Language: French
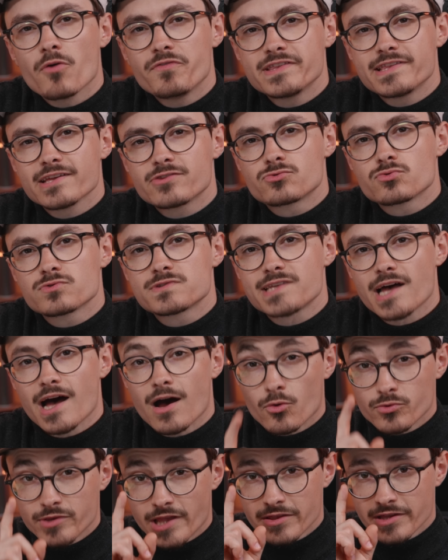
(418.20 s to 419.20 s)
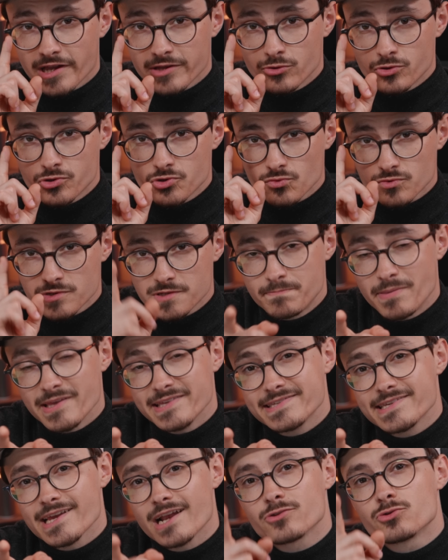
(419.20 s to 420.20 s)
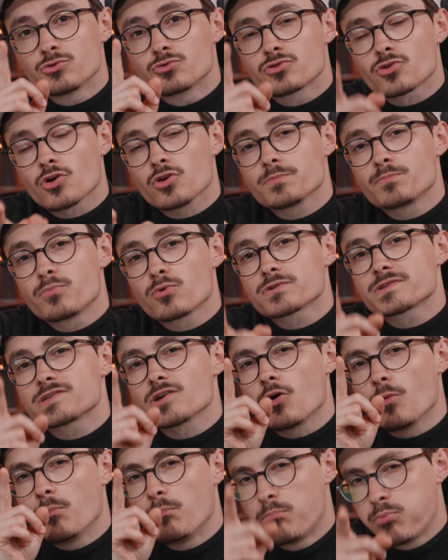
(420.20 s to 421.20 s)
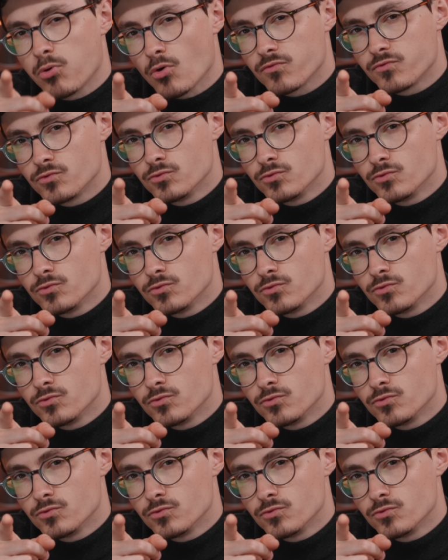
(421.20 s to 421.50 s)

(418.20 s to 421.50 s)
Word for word: profiter de tout ça, on a une réduction spéciale de 30% pour